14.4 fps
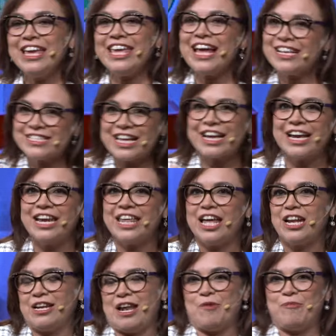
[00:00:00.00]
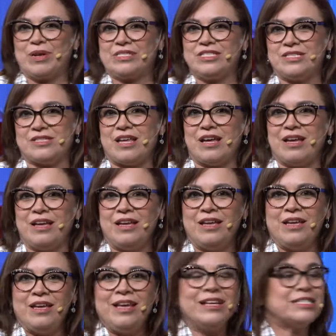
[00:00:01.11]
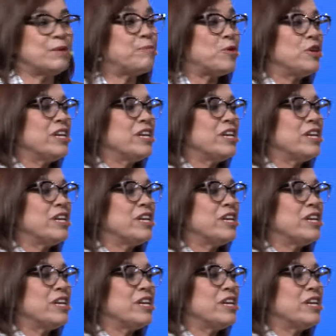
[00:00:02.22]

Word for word: y hasta que le dan la pachita. Se pone